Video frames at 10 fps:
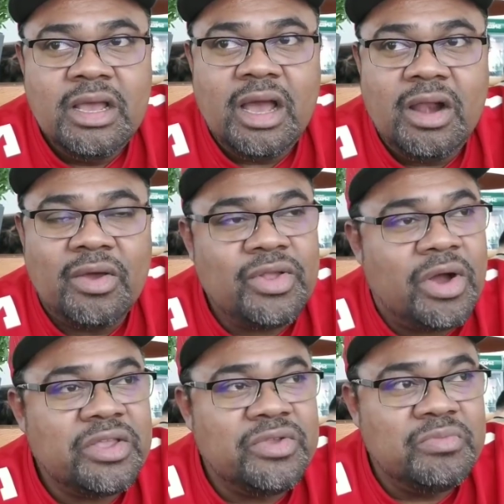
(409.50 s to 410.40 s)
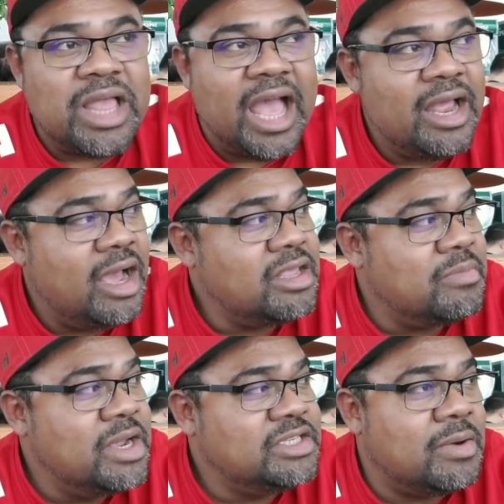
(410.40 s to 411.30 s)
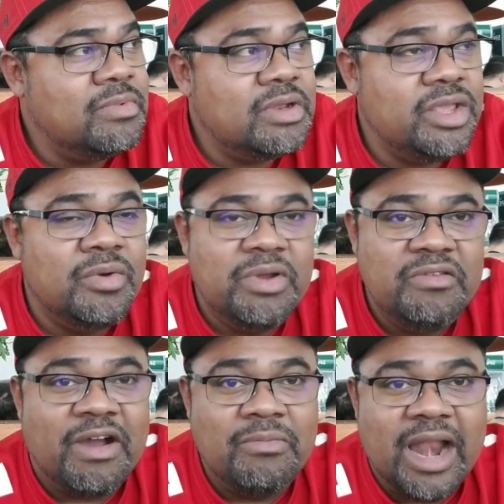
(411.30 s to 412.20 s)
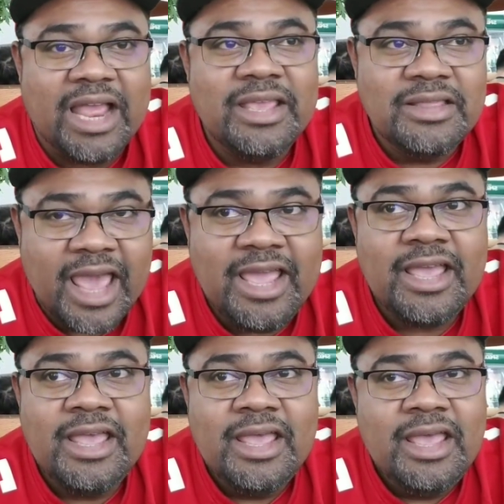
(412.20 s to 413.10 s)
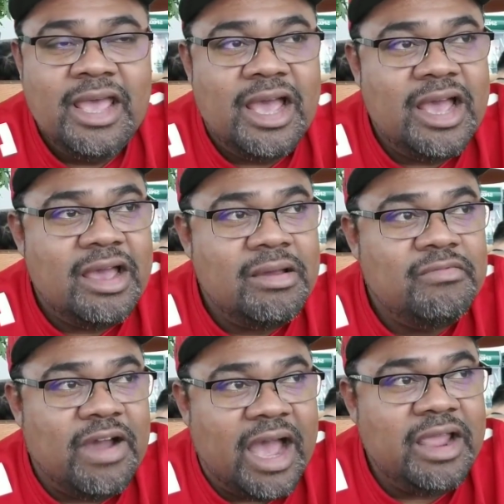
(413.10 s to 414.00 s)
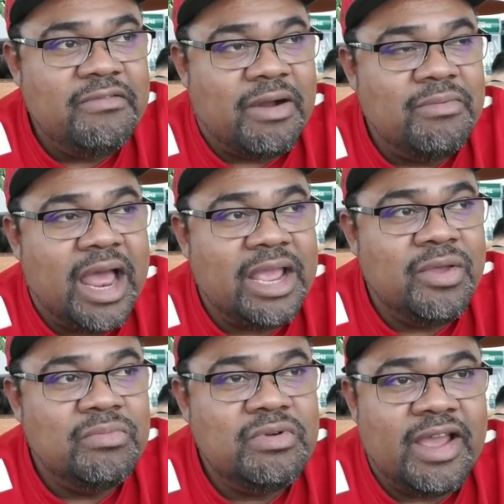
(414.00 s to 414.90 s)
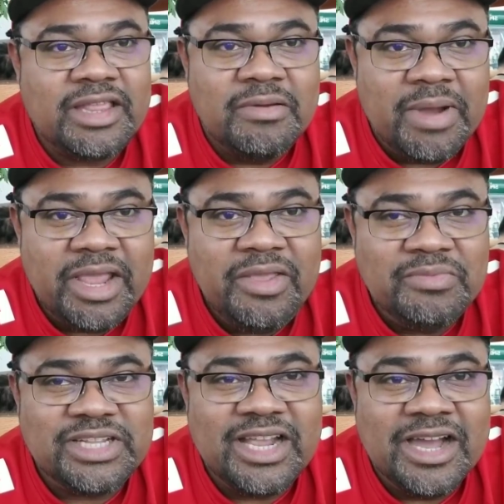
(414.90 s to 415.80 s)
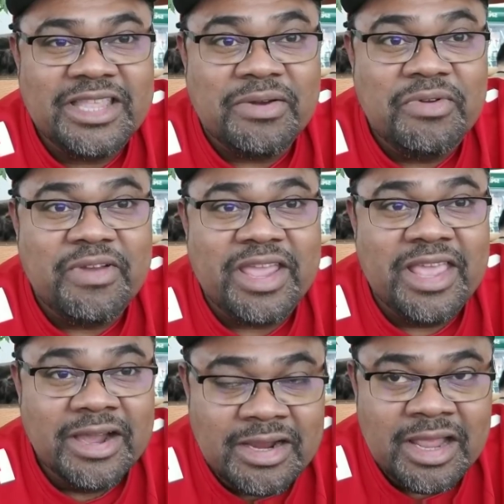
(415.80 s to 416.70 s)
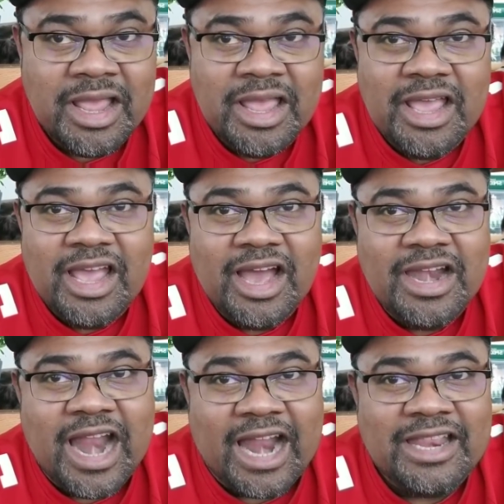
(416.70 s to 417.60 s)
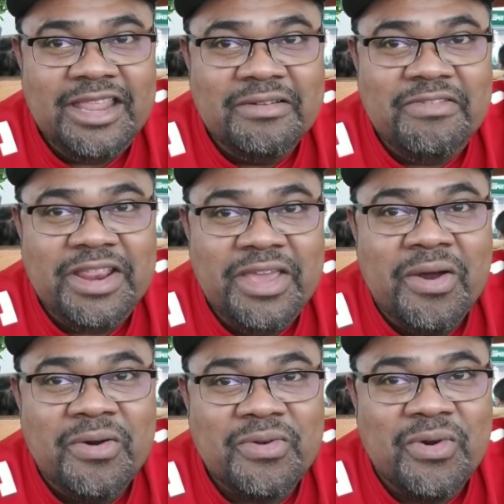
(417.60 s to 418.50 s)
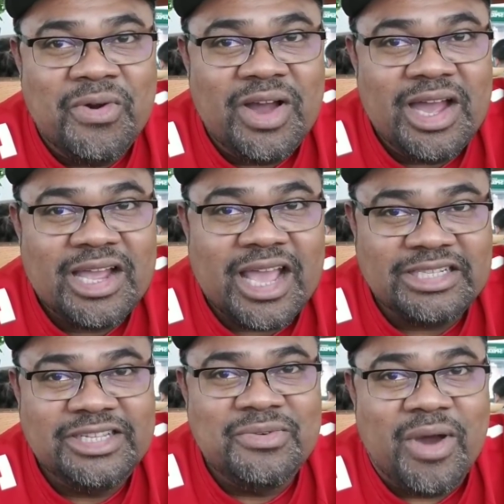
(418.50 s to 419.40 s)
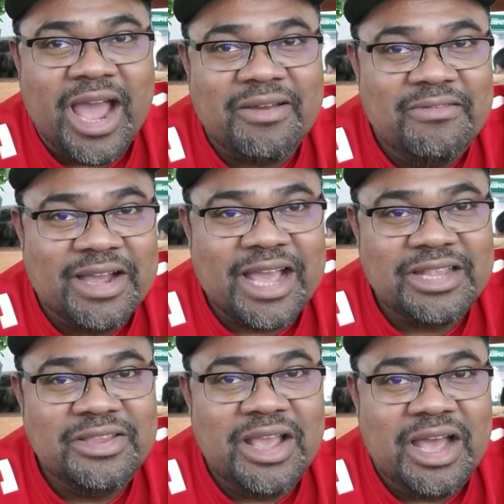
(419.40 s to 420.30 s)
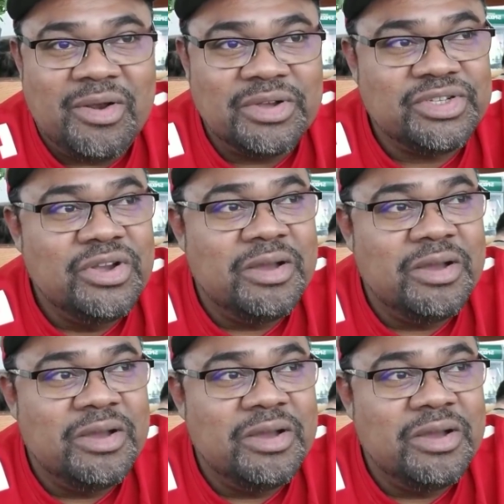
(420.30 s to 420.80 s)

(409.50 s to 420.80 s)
à, lối thoát cho chúng ta ở trong đời sống thì Dũng hy vọng là như thế à, và hy vọng là Dũng về tới Mỹ Dũng sẽ gửi cho quý vị những hình ảnh những video của cách sinh hoạt và cách à, đón xuân